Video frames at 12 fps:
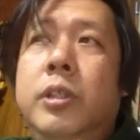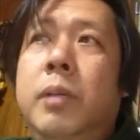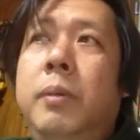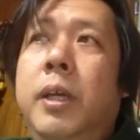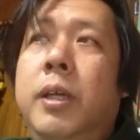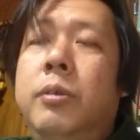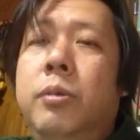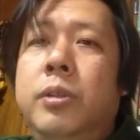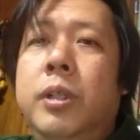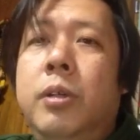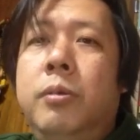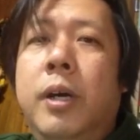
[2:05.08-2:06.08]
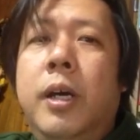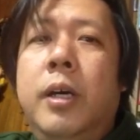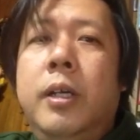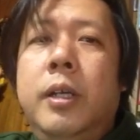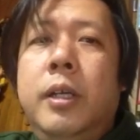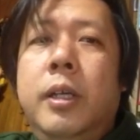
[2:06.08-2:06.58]
と社名変更したのは、
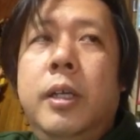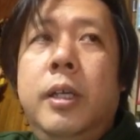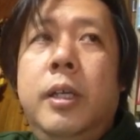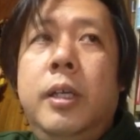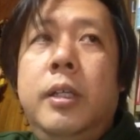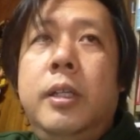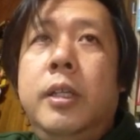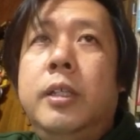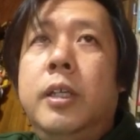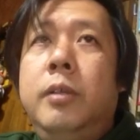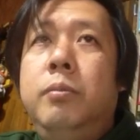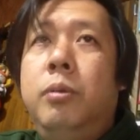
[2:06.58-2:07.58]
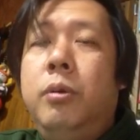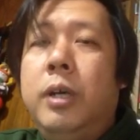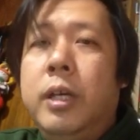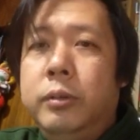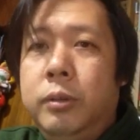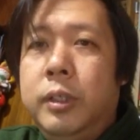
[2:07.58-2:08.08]
何か陰謀
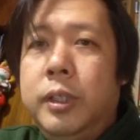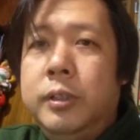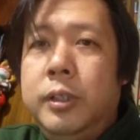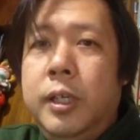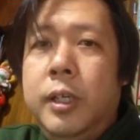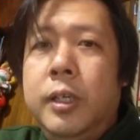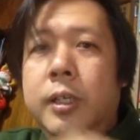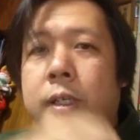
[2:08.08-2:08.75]
があるとかですね、